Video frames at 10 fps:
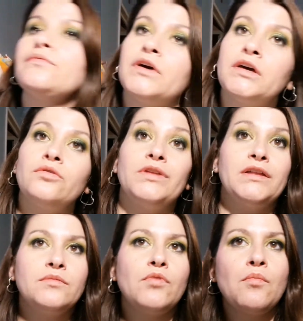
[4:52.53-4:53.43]
c'est vrai qu'il y
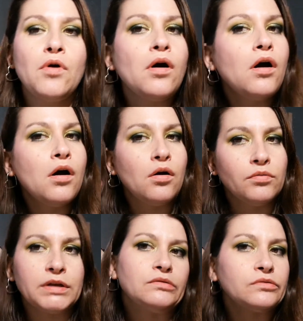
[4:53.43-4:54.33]
a des moments
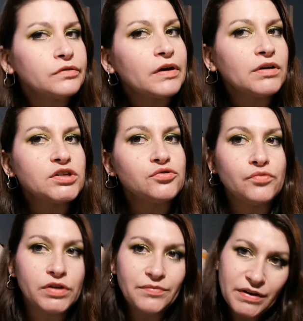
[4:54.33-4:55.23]
où on a tendance à avoir les
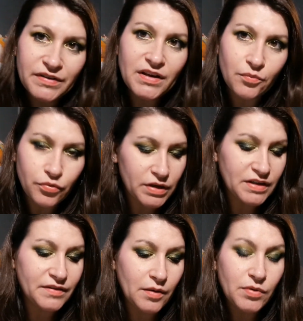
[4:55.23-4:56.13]
cheveux qui fatiguent un peu et
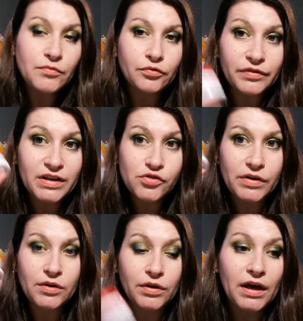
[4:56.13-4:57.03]
qui s'abîment. Donc ça je
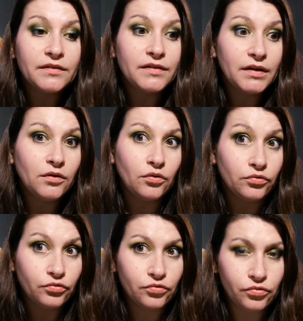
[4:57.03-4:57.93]
vais les garder euh,
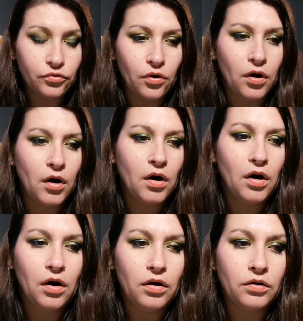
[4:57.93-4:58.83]
du coup euh,
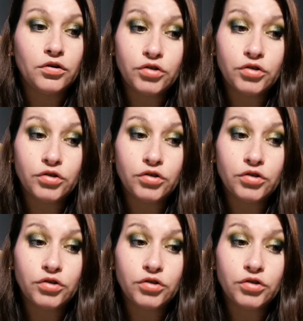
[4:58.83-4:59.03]
euh,